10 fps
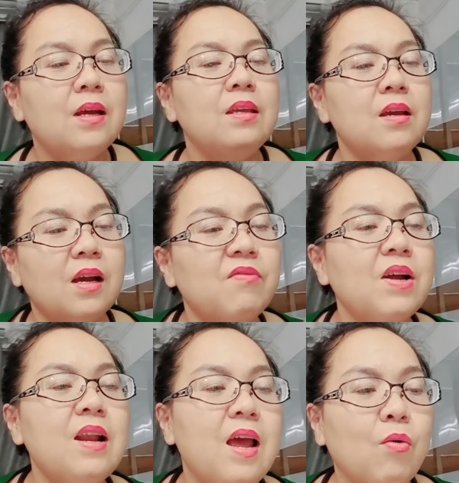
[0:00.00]
những cái
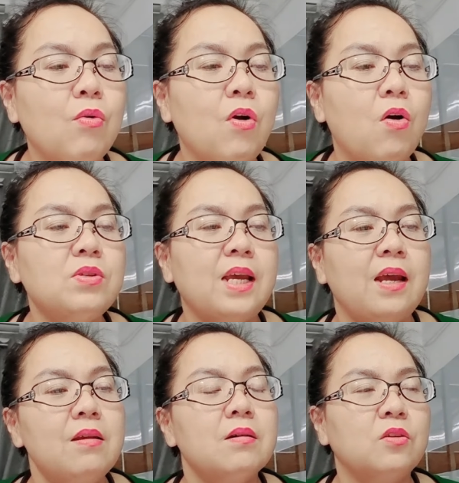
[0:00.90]
vấn đề của cổ
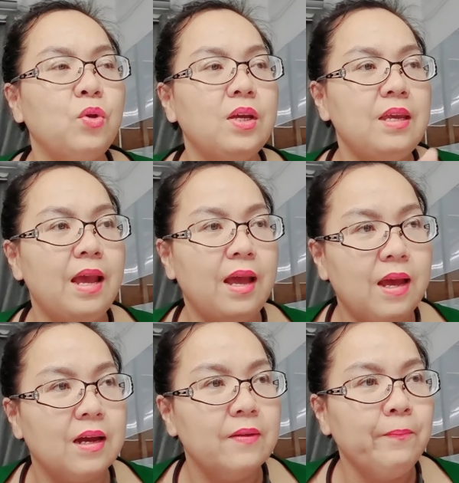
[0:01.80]
sẽ được chuyên gia